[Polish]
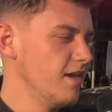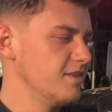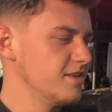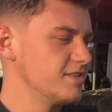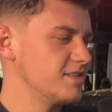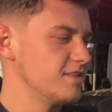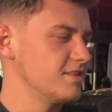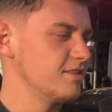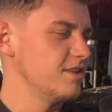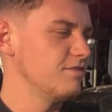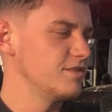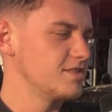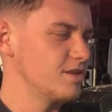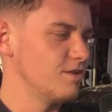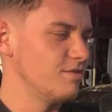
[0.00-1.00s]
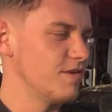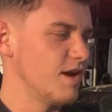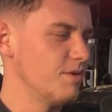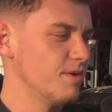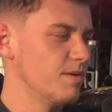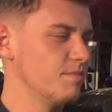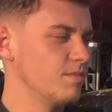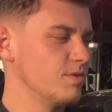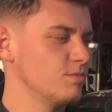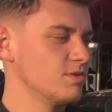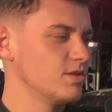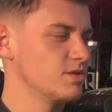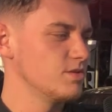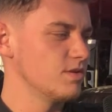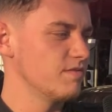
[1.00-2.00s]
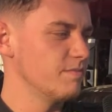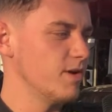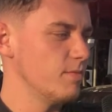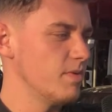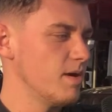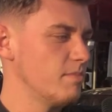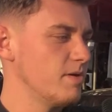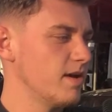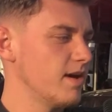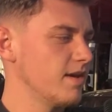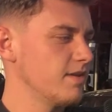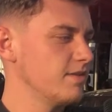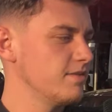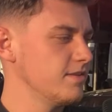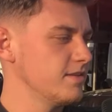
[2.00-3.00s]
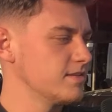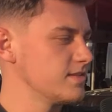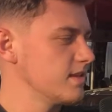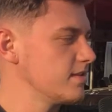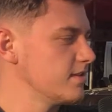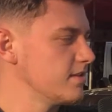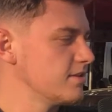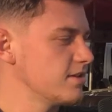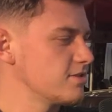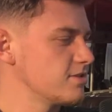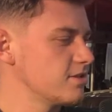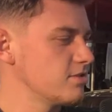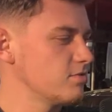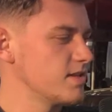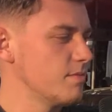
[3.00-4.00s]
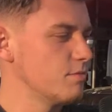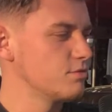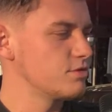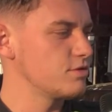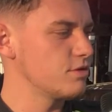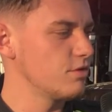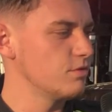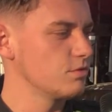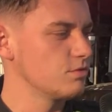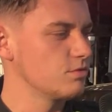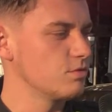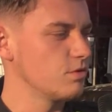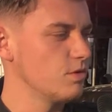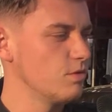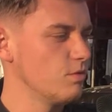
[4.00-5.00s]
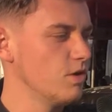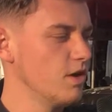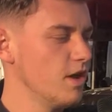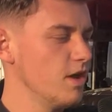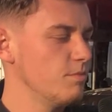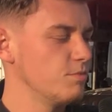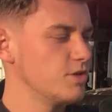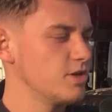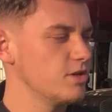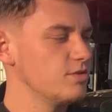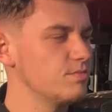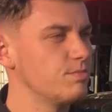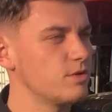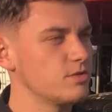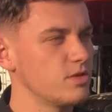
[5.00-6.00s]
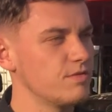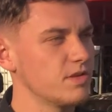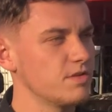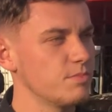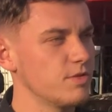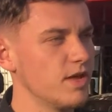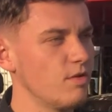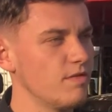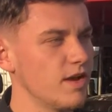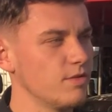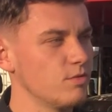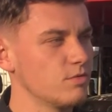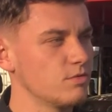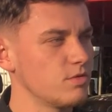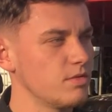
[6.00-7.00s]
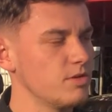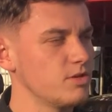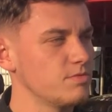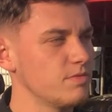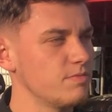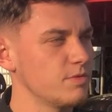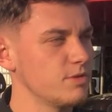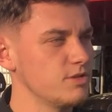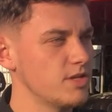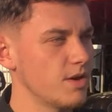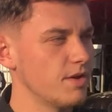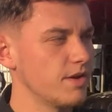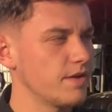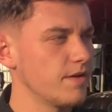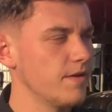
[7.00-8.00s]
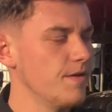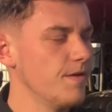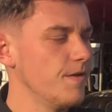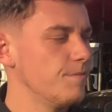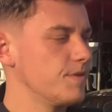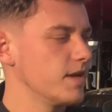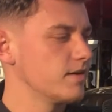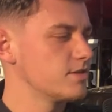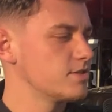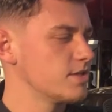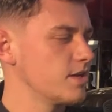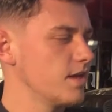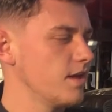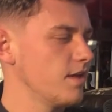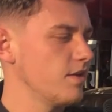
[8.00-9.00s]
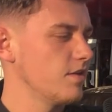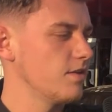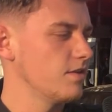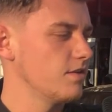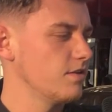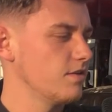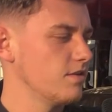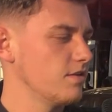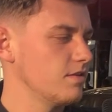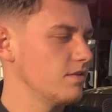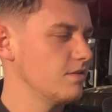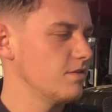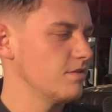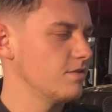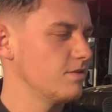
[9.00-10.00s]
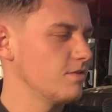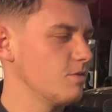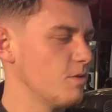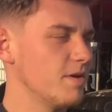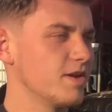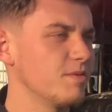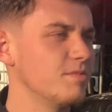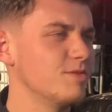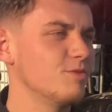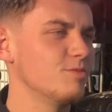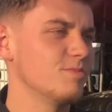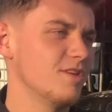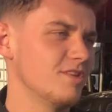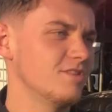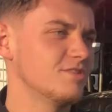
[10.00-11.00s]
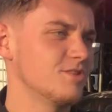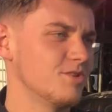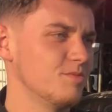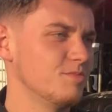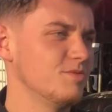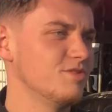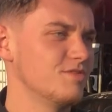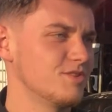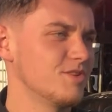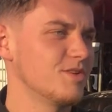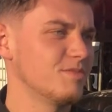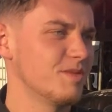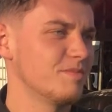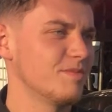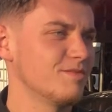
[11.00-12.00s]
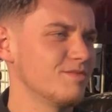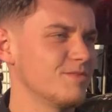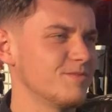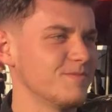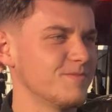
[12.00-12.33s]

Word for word: niestety nie wycelowałem, uderzyłem w Baobaba, niestety jeszcze tą samą stroną, którą musieliśmy prostować po dachowaniu, które mieliśmy w poniedziałek, także yy, chłopaki będą mieli co robić wieczorem na pewno.